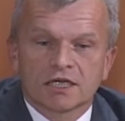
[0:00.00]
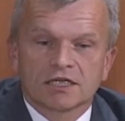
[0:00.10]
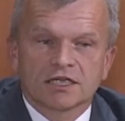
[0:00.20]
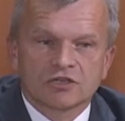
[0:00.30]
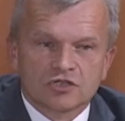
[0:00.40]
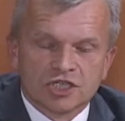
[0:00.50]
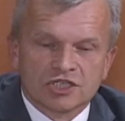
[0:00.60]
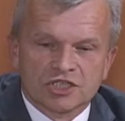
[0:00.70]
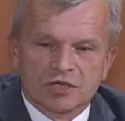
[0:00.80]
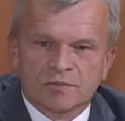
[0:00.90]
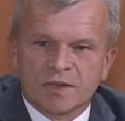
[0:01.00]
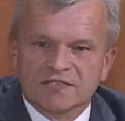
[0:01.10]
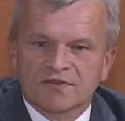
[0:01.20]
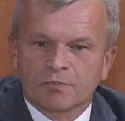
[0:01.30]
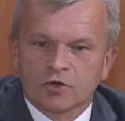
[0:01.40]
Jednocześnie chciałbym
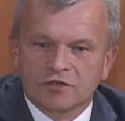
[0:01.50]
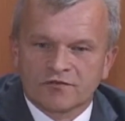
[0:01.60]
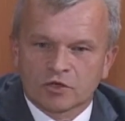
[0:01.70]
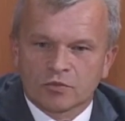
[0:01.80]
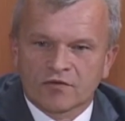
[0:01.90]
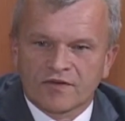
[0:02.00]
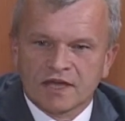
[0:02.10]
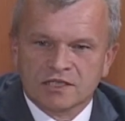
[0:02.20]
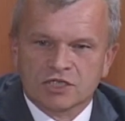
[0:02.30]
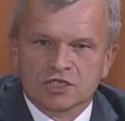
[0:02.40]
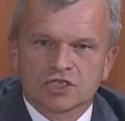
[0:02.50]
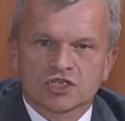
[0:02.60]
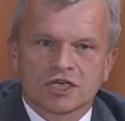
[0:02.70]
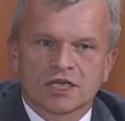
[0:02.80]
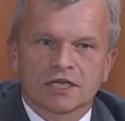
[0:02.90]
Państwa poinformować,
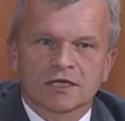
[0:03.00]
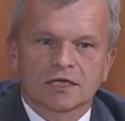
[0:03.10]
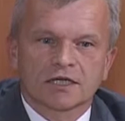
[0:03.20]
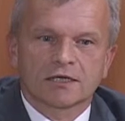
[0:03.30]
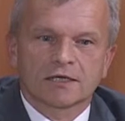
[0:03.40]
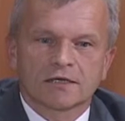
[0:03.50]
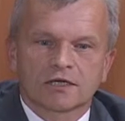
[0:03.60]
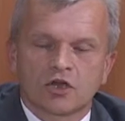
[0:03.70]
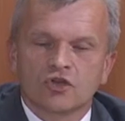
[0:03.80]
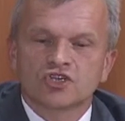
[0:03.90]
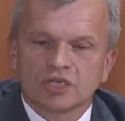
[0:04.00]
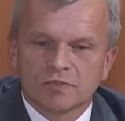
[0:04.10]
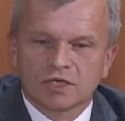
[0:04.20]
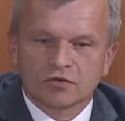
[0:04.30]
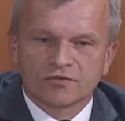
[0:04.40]
że
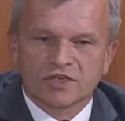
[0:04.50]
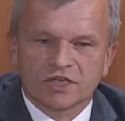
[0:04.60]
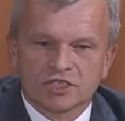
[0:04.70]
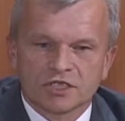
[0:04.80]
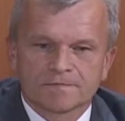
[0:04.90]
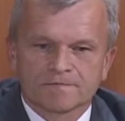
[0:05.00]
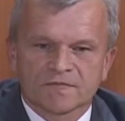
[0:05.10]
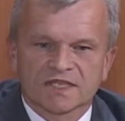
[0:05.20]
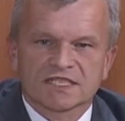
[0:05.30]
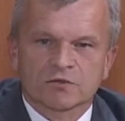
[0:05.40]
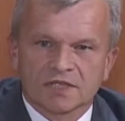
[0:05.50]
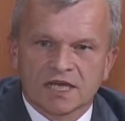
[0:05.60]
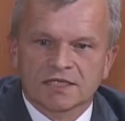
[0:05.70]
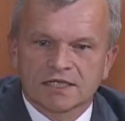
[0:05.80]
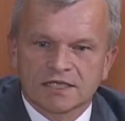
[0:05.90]
kończymy również
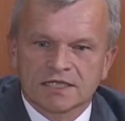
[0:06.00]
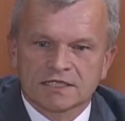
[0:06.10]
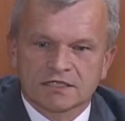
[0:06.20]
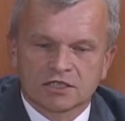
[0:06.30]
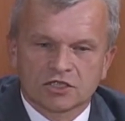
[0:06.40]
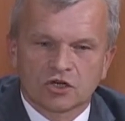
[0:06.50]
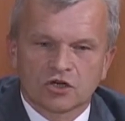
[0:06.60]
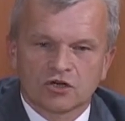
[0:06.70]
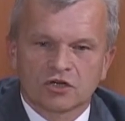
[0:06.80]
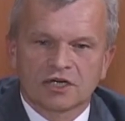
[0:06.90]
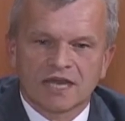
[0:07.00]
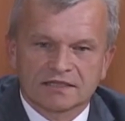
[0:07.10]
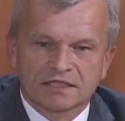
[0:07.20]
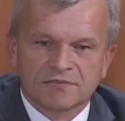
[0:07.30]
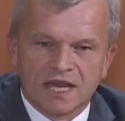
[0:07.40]
składanie list do
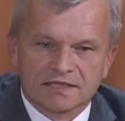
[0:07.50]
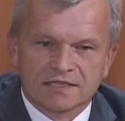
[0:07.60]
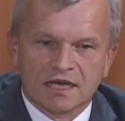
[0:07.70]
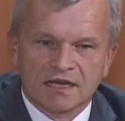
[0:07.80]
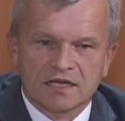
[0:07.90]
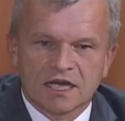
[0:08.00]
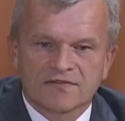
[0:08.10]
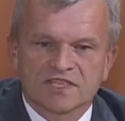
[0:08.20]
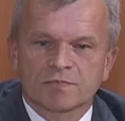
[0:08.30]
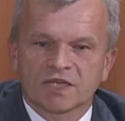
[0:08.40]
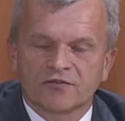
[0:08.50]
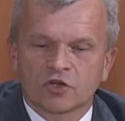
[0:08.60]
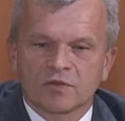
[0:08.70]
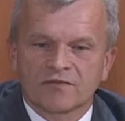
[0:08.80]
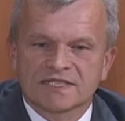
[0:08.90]
Rady Miasta, a więc
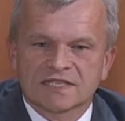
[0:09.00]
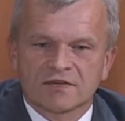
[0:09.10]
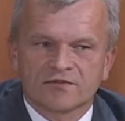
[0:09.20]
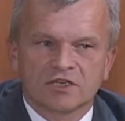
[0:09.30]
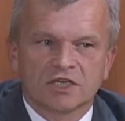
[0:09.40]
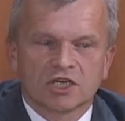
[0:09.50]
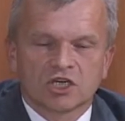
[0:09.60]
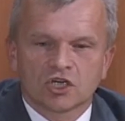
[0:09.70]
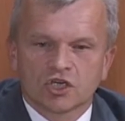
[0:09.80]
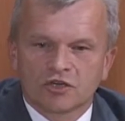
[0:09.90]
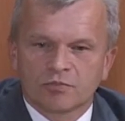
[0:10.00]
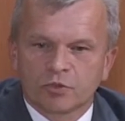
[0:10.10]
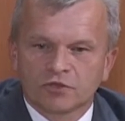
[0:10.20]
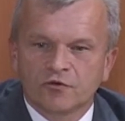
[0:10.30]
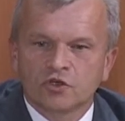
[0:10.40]
Platforma wystawi e,
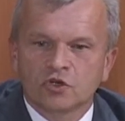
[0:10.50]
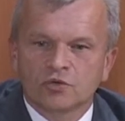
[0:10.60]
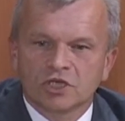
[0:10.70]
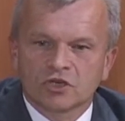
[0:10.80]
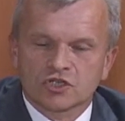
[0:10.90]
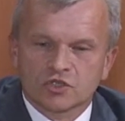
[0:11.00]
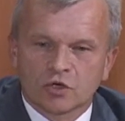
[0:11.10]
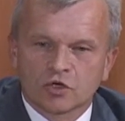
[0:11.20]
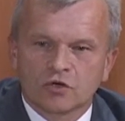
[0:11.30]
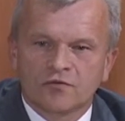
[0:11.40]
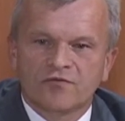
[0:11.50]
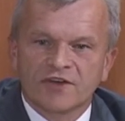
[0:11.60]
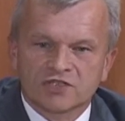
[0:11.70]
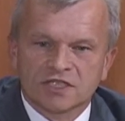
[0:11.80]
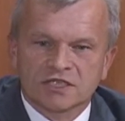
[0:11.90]
podwójną ilość członków
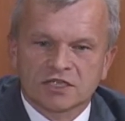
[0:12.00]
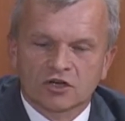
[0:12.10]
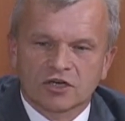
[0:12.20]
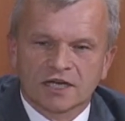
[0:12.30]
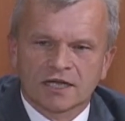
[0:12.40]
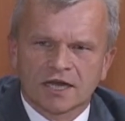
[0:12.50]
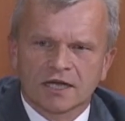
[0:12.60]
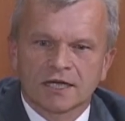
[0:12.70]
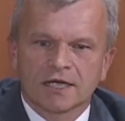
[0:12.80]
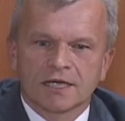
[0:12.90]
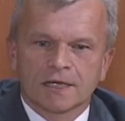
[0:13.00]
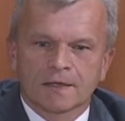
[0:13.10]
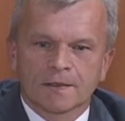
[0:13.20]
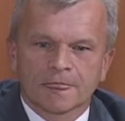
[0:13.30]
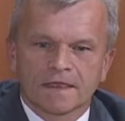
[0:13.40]
we wszystkich okręgach
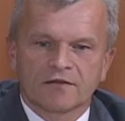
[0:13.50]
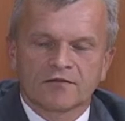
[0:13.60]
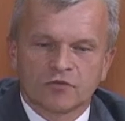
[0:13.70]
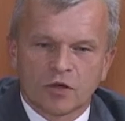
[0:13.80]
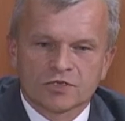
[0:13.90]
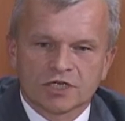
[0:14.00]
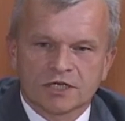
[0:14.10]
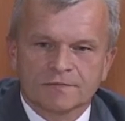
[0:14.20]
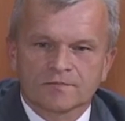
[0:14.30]
e, w Łomży. E,